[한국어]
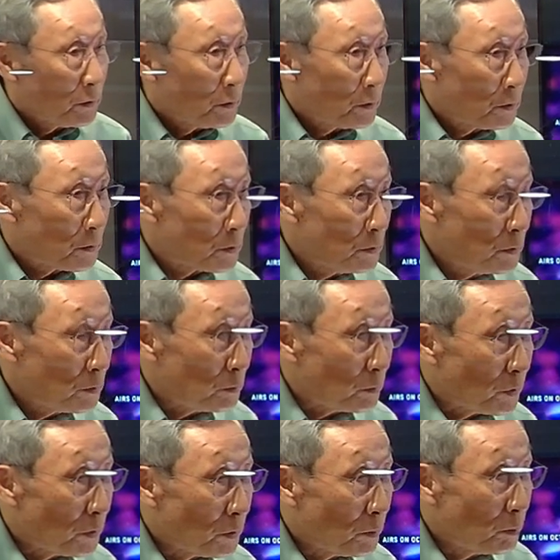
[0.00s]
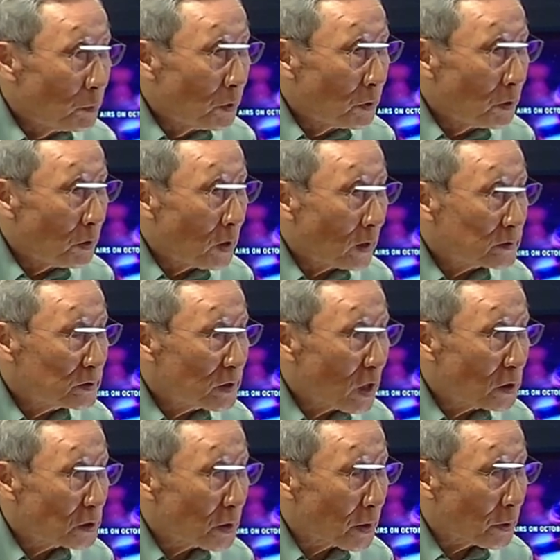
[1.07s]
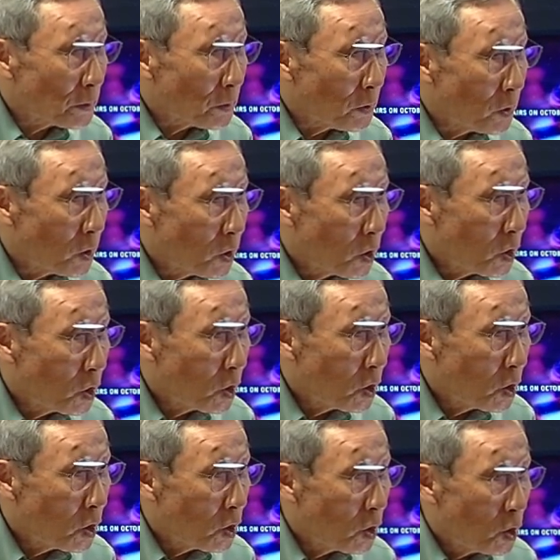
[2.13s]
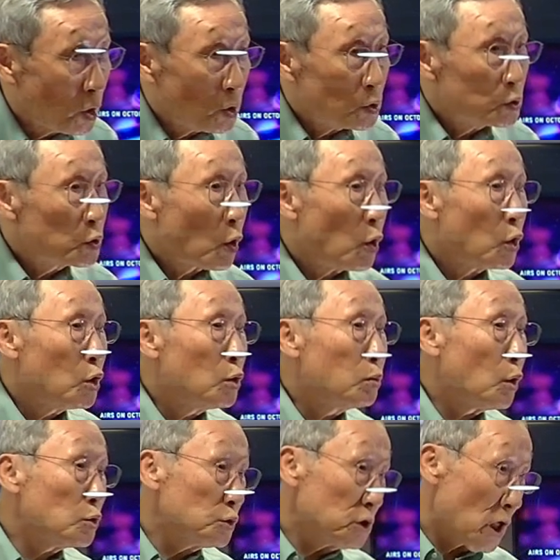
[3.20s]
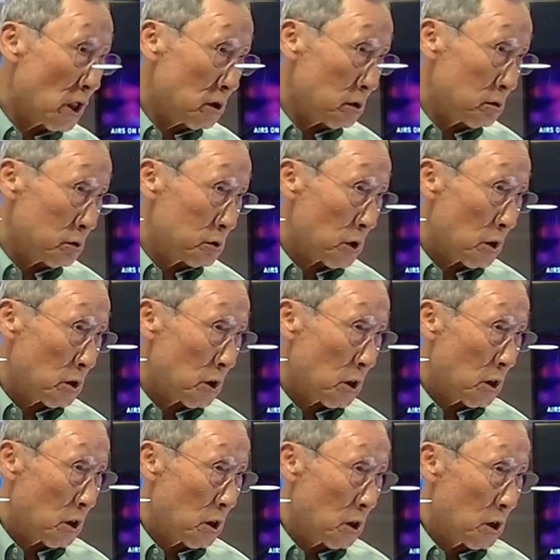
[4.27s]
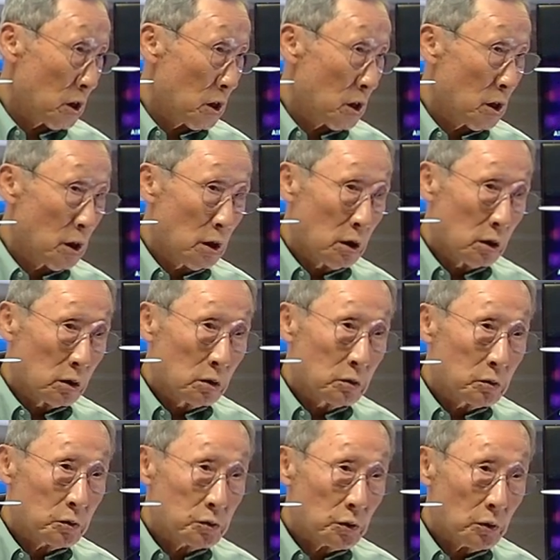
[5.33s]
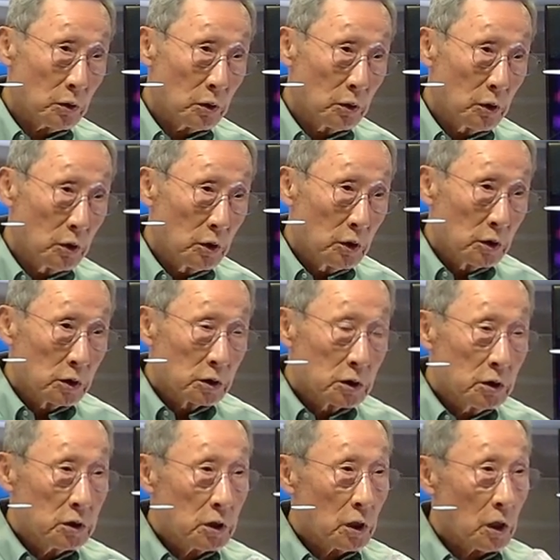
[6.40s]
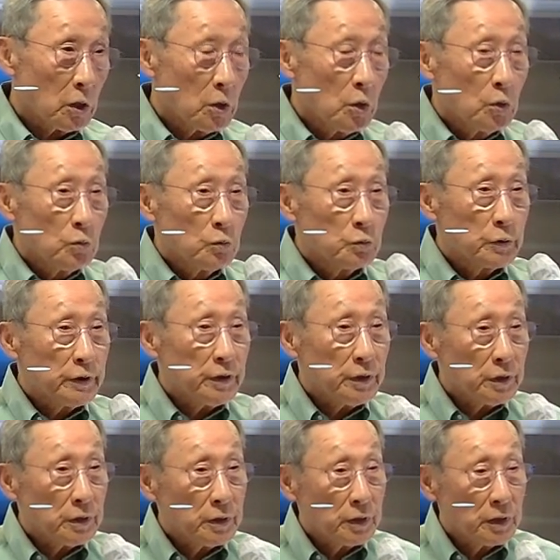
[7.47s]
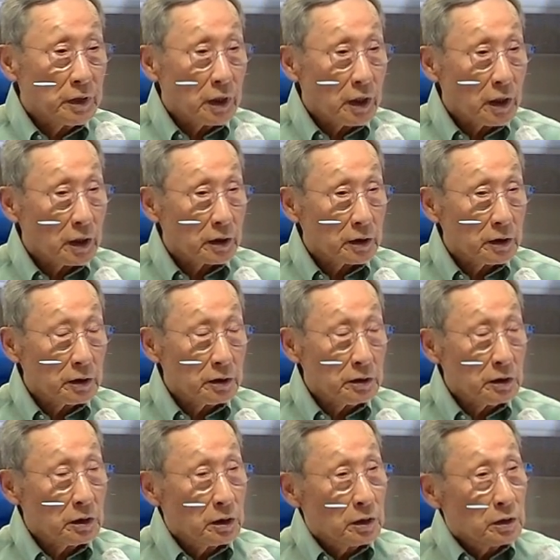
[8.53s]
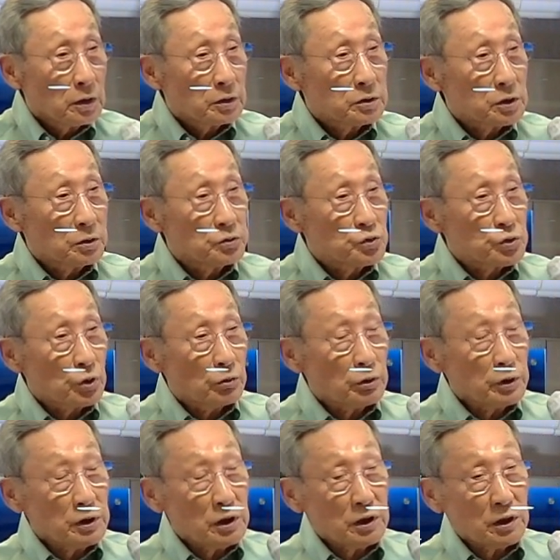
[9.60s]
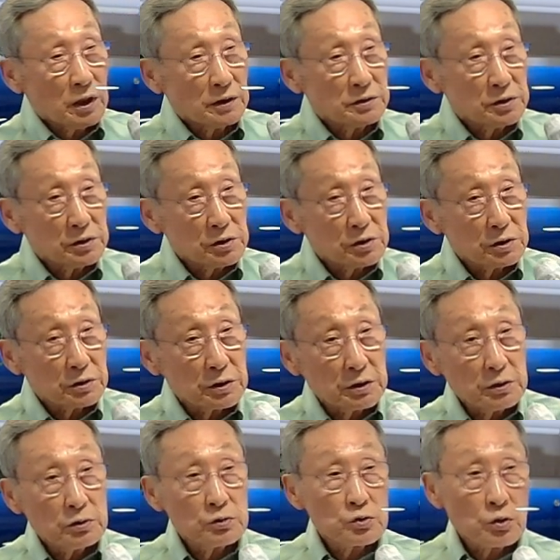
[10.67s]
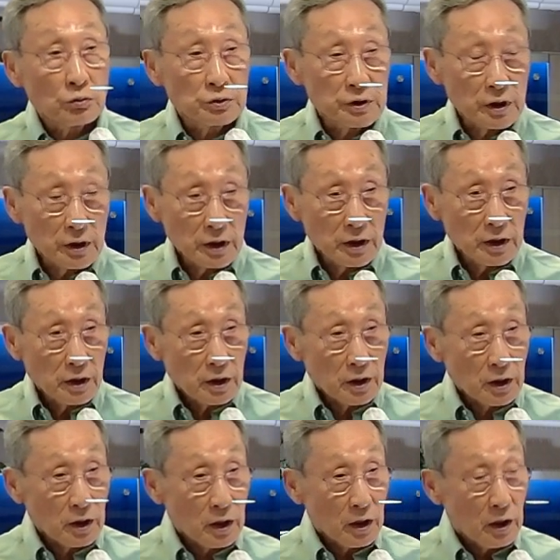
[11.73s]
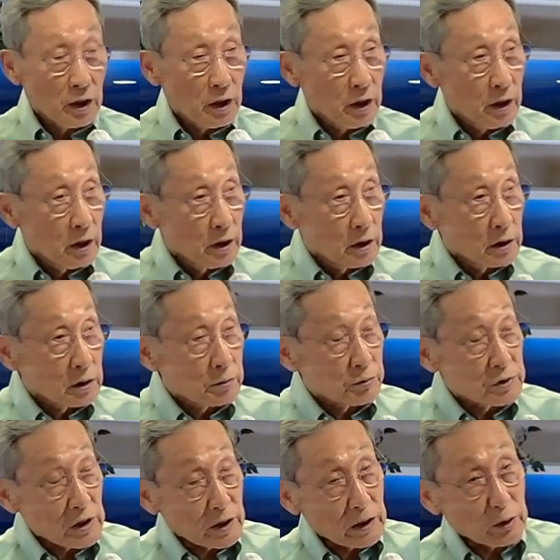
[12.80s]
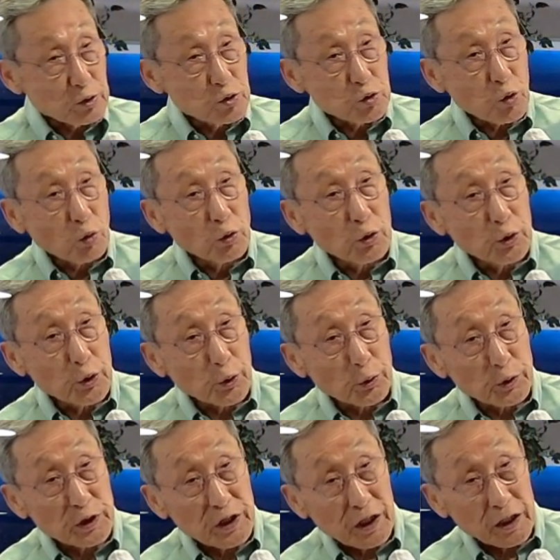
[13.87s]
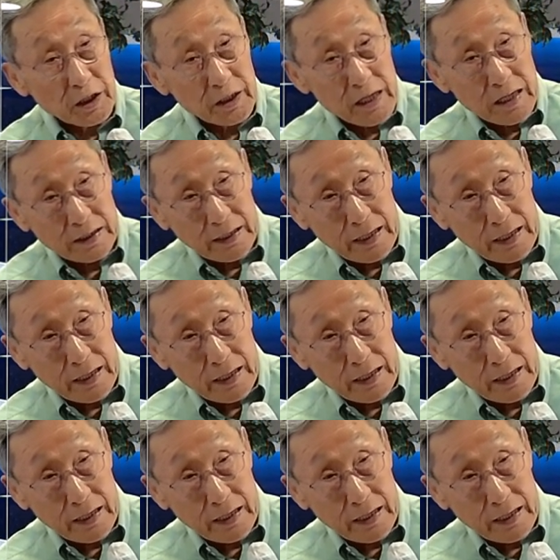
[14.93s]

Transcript: 그런 걸 뭐, 뭐 한다 그래요? 돌본다 그러잖아. 그렇죠. 그러니까, 우리 인간은 어떤 초인간적인 존재. 예. 여러분, 제가 종교 얘기를 하는 게